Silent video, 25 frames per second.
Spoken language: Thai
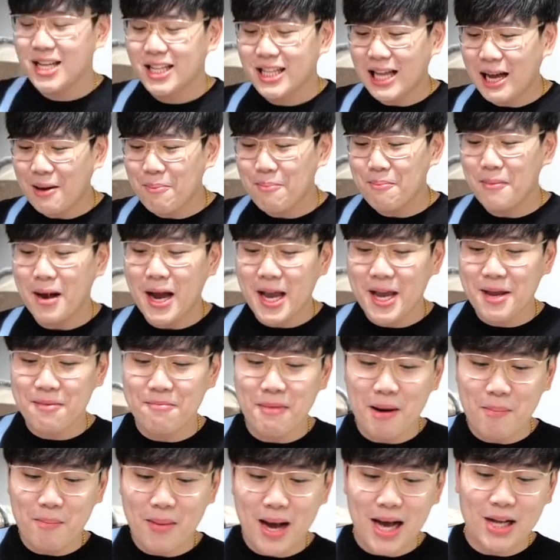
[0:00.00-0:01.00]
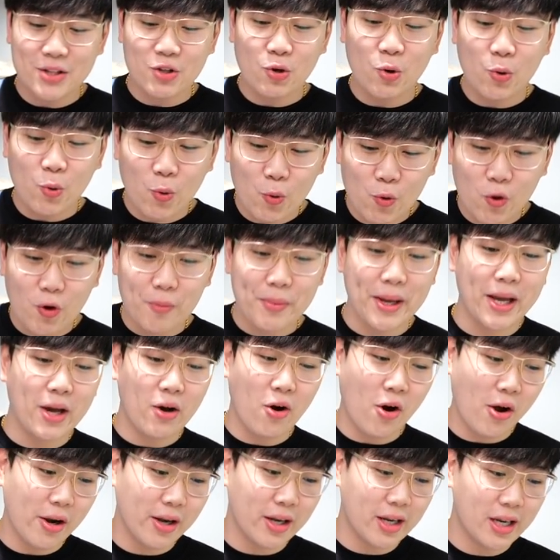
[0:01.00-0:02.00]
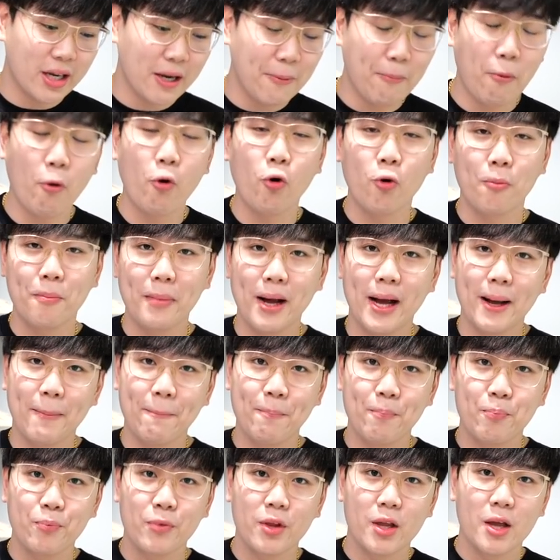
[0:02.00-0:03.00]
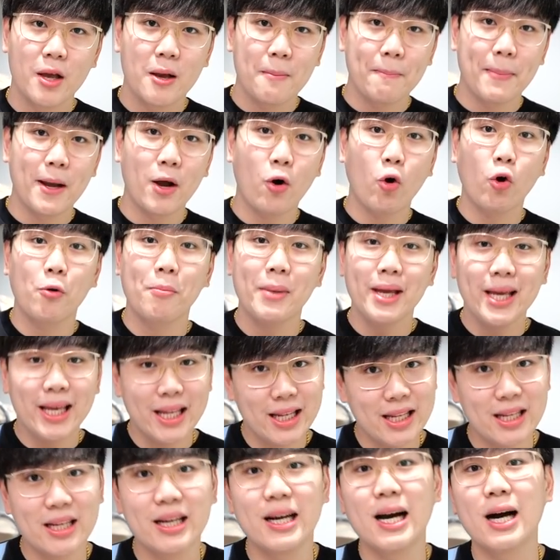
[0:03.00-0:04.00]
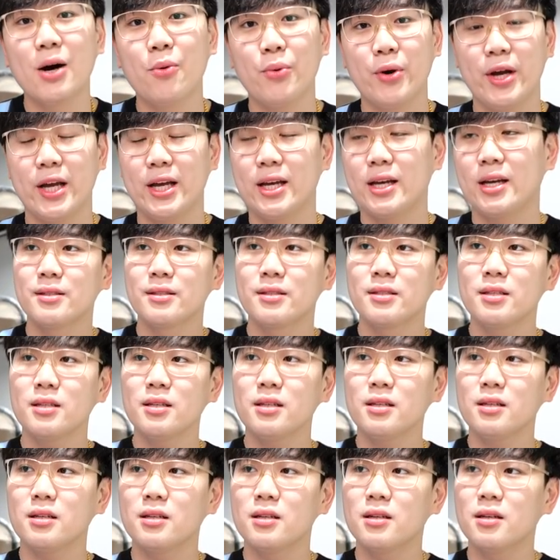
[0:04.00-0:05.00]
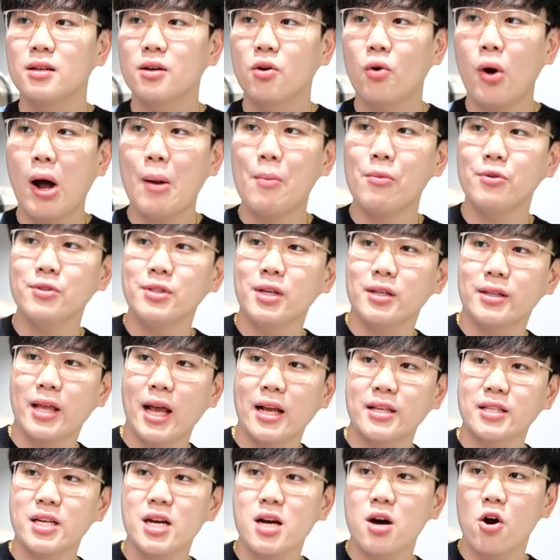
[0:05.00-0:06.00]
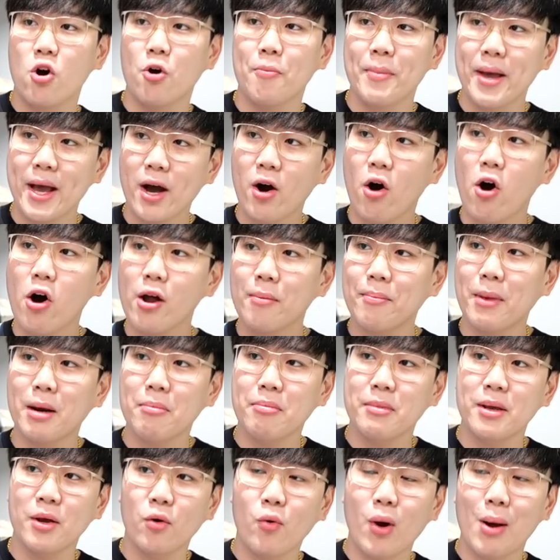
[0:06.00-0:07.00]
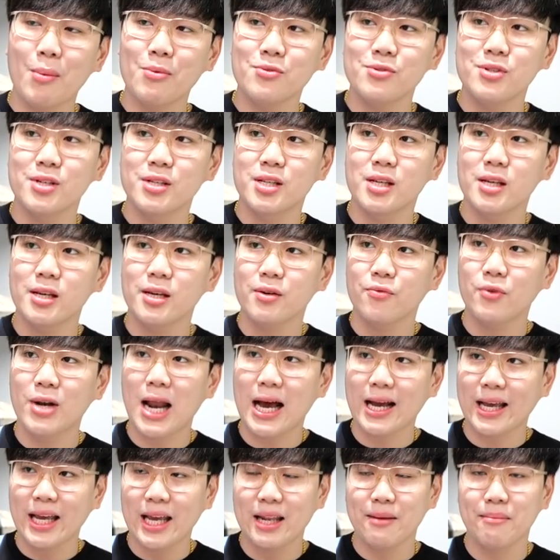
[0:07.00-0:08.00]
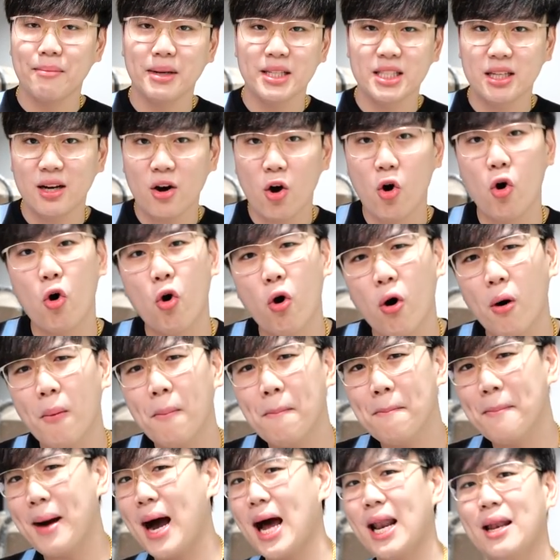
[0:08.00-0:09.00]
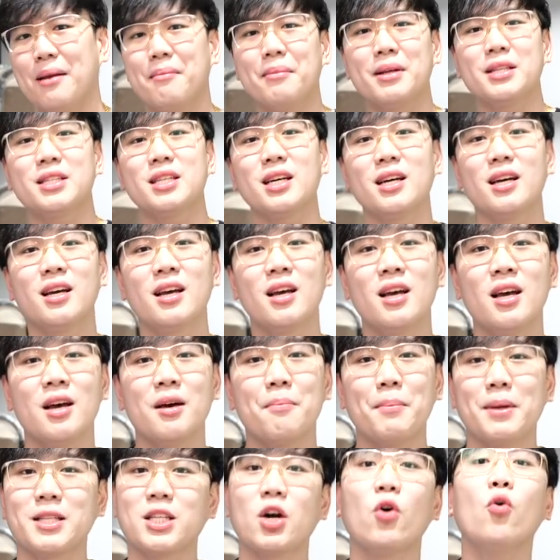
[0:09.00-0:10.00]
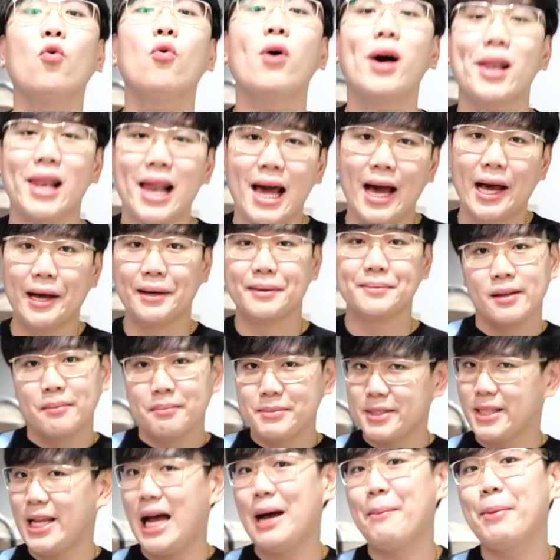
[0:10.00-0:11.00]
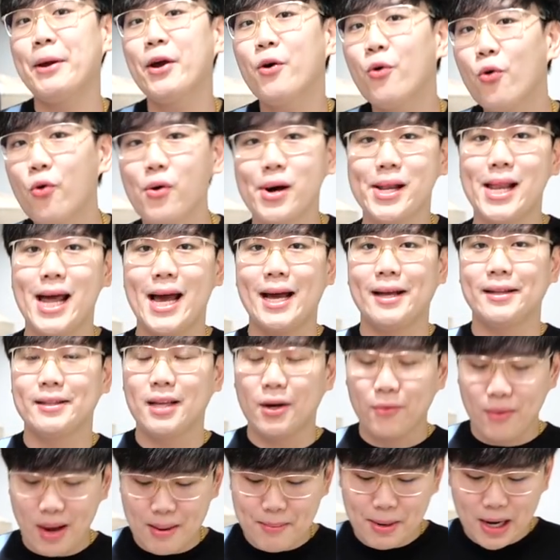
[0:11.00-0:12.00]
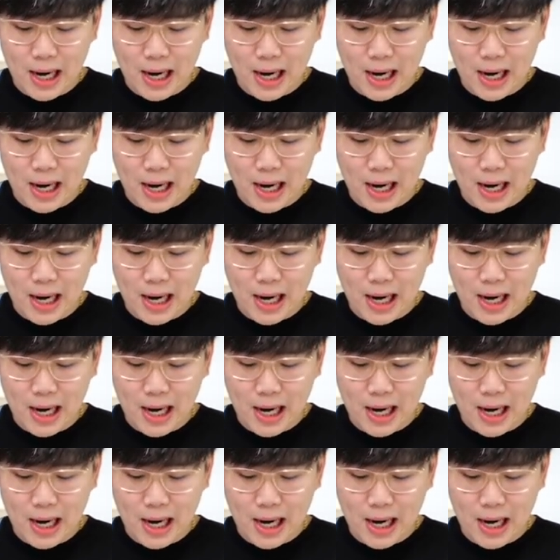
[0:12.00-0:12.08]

ทำไมมาม่าต้องคู่กับเบคอนคือผมอะเป็นคนไม่กินเนื้อเว้ยซึ่งความรู้สึก texture ของเบคอนมันมีความรู้สึกที่เวลากินมันจะหอมมันจะอ้วนอะมันทำให้อ้วนอะแต่ว่ามั